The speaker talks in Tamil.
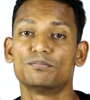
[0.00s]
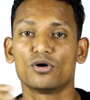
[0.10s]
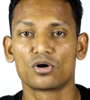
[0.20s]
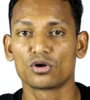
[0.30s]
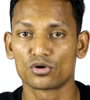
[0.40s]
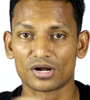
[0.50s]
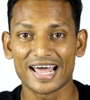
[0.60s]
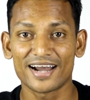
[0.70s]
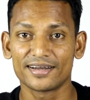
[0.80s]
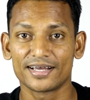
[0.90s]
இப்போ உங்களுக்கு ஒரு
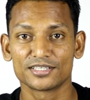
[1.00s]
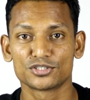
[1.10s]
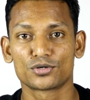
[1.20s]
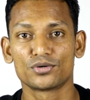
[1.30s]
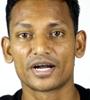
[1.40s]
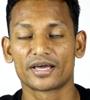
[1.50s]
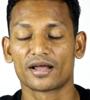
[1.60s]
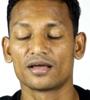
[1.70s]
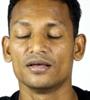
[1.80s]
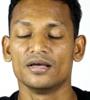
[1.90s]
கிளாரிட்டி கிடச்சிருக்குன்னு
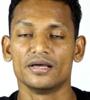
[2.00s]
நினைக்கிறேன்